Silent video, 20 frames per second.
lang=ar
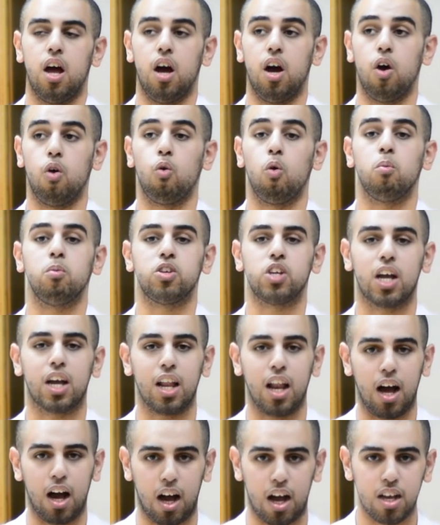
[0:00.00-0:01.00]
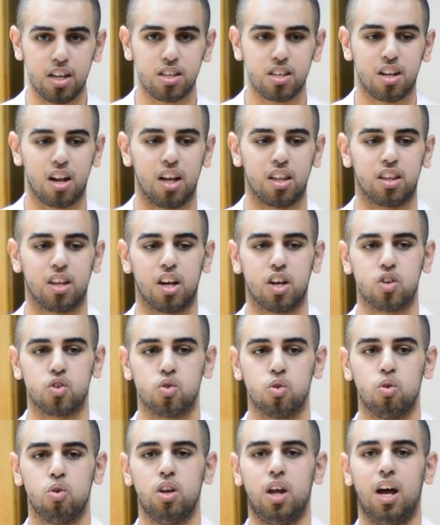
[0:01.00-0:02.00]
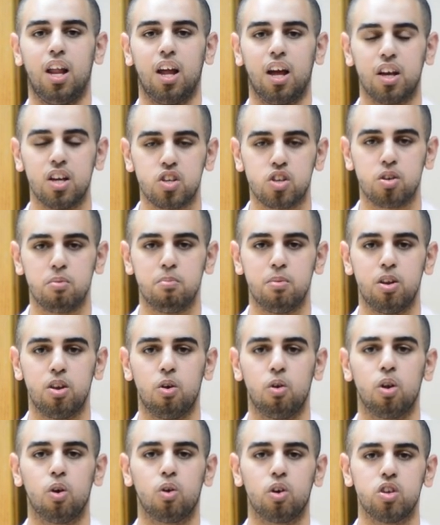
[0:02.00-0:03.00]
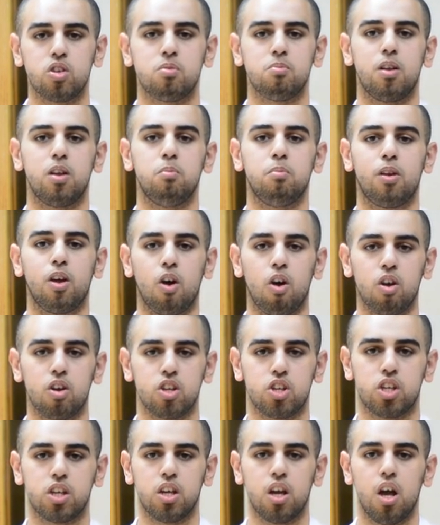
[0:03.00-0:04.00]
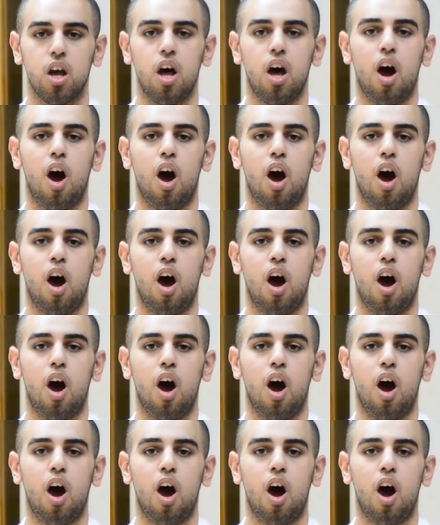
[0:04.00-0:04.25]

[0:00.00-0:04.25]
آه، وبشكل اخص راح تركزون على قسم منه اللي القسم الامبريولوجي